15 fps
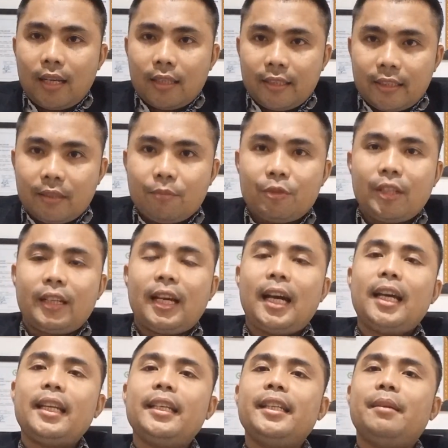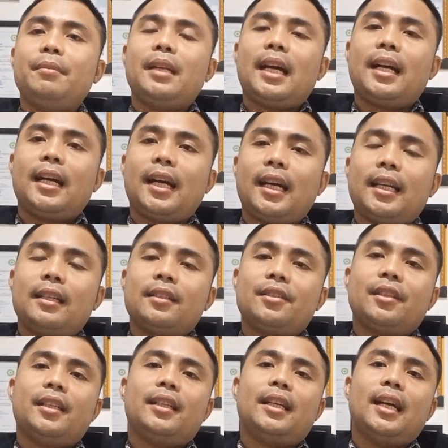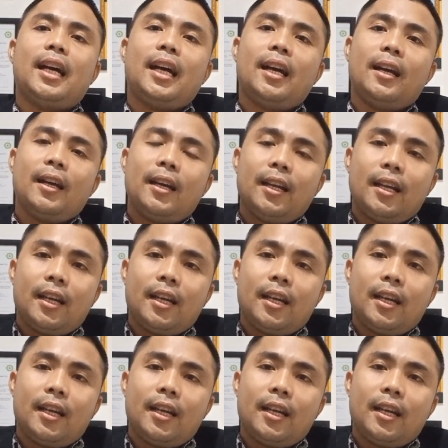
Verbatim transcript: di kemudian hari dia melanggar sehingga